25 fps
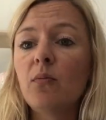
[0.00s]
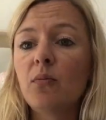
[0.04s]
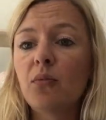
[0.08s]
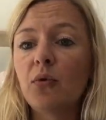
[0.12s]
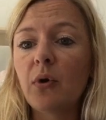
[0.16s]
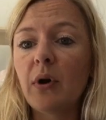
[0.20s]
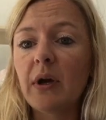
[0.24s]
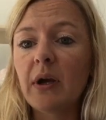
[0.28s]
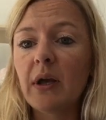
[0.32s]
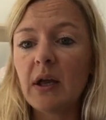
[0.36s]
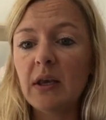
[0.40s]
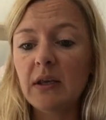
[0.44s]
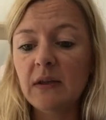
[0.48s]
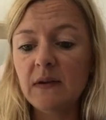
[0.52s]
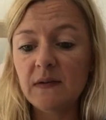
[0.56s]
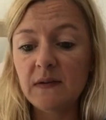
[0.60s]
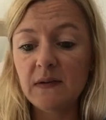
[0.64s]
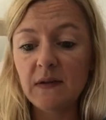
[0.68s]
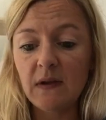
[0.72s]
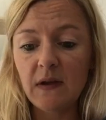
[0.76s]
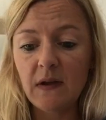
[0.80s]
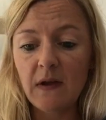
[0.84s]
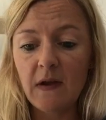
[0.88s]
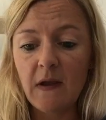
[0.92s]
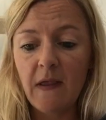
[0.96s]
pour
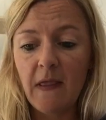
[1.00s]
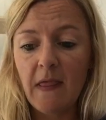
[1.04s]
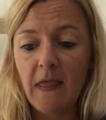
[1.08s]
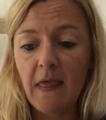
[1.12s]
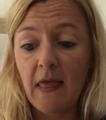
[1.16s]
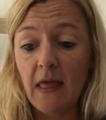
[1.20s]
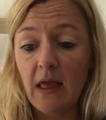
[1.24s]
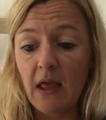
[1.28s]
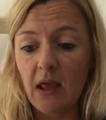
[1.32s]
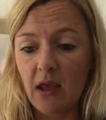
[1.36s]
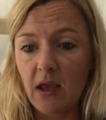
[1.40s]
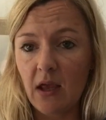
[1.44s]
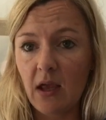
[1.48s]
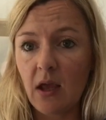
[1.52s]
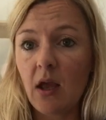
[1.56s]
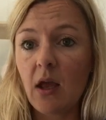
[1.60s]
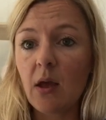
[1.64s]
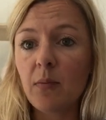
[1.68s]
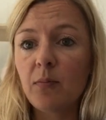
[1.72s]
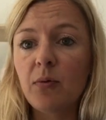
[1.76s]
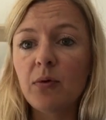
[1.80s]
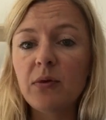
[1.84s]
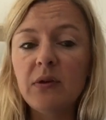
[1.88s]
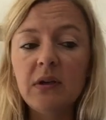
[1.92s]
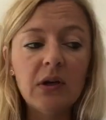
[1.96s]
réaliser
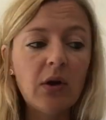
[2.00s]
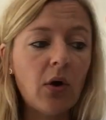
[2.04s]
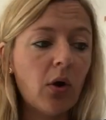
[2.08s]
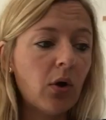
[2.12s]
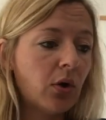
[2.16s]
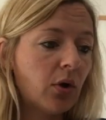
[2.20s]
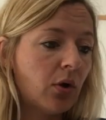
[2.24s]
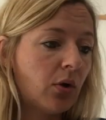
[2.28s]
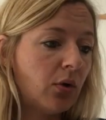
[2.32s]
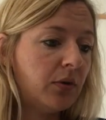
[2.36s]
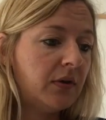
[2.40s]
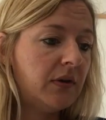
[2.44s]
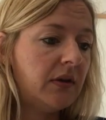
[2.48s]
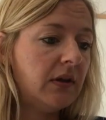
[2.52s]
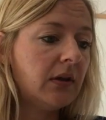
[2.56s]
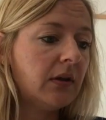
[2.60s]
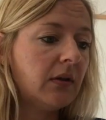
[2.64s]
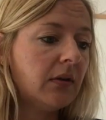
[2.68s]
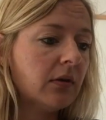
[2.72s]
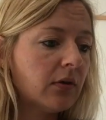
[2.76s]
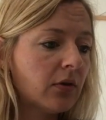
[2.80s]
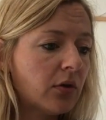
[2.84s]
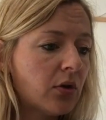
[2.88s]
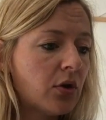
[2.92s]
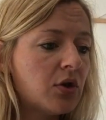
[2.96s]
un petit col
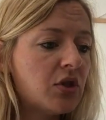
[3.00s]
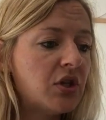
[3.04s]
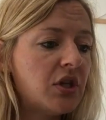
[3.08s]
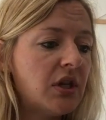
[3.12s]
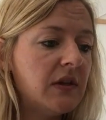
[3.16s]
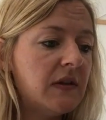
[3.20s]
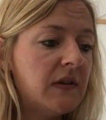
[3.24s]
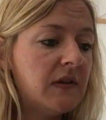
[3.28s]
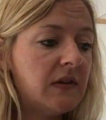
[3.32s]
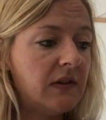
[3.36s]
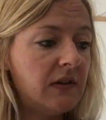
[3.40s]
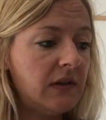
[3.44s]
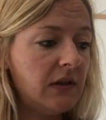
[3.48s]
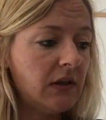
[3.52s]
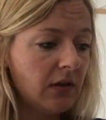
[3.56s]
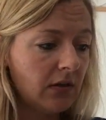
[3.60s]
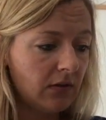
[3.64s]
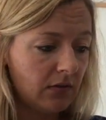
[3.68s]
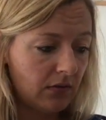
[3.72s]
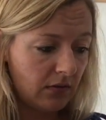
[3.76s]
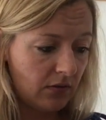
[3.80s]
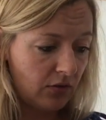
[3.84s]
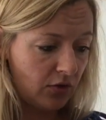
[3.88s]
Claudine que j'ai ici.